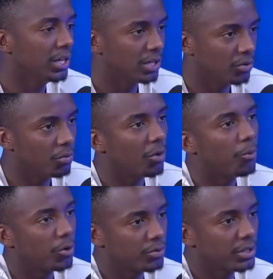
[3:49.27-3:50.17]
E numa
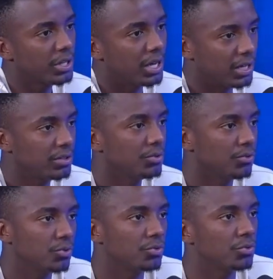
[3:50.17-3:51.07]
oportunidade, no
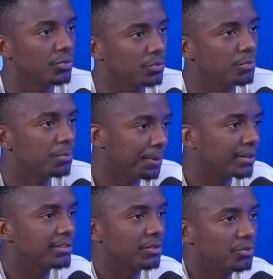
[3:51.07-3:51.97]
futuro, espero
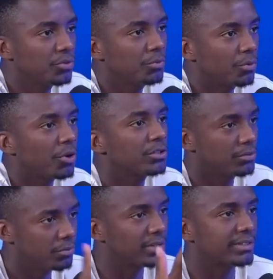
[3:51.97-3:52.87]
que seja um futuro
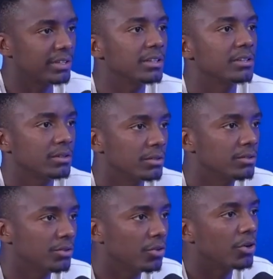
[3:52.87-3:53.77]
próximo, assim,
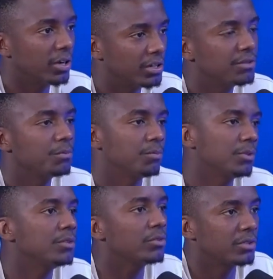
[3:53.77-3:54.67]
de glórias,
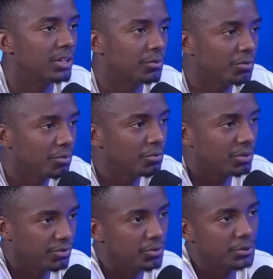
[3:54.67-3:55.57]
poder voltar aqui pro
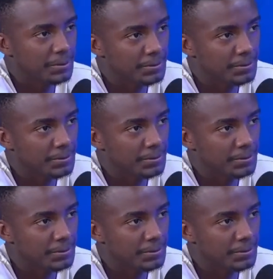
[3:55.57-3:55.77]
Botafogo.